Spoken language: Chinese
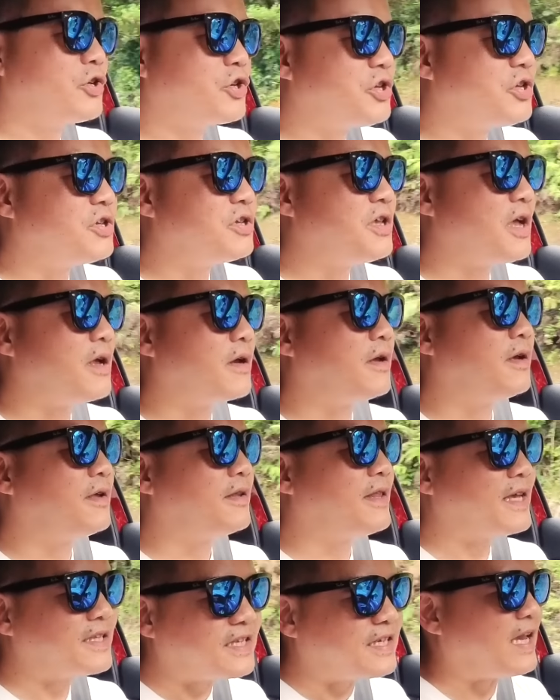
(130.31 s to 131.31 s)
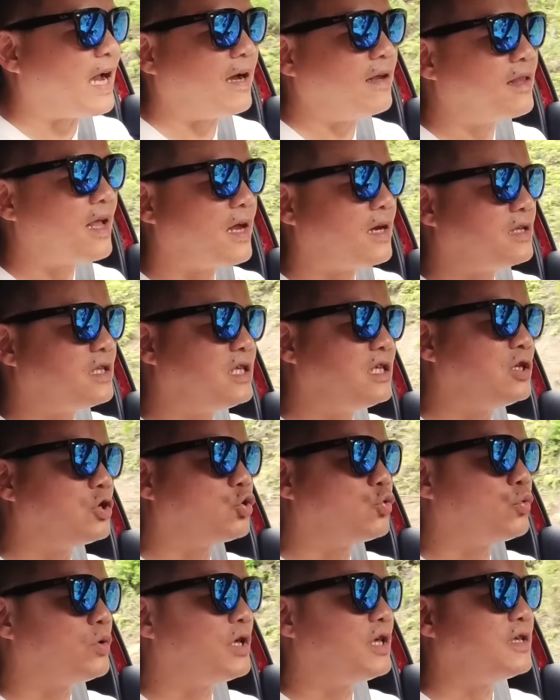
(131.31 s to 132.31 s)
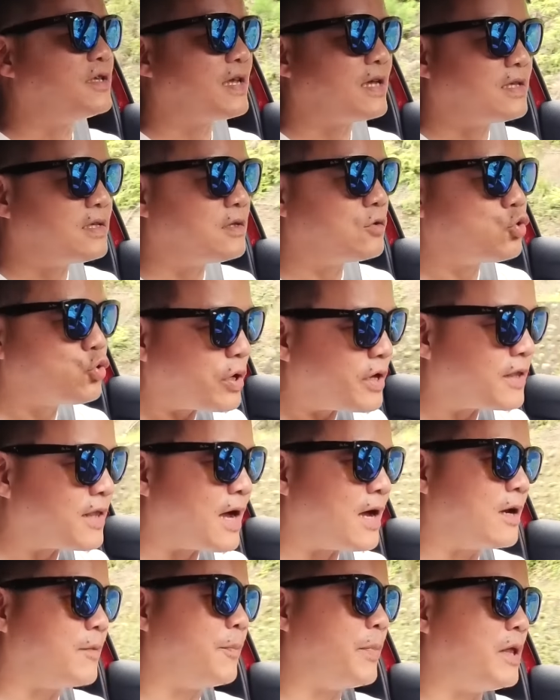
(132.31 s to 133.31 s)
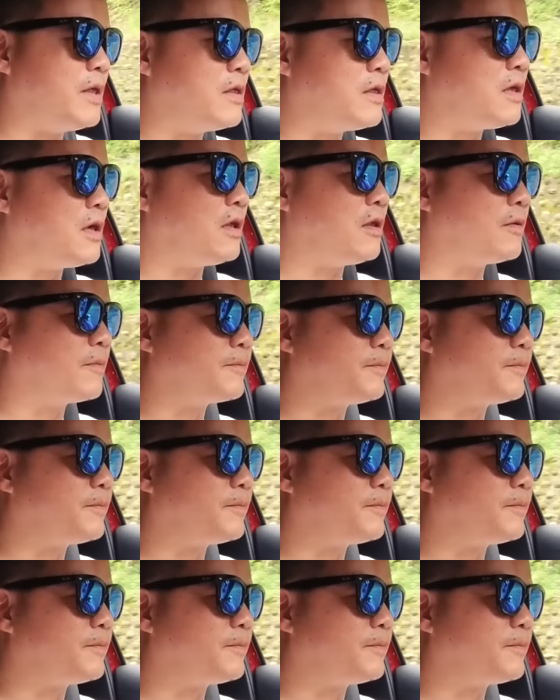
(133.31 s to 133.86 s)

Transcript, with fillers: 事实上呢，它强大的技术力才是最大的本钱。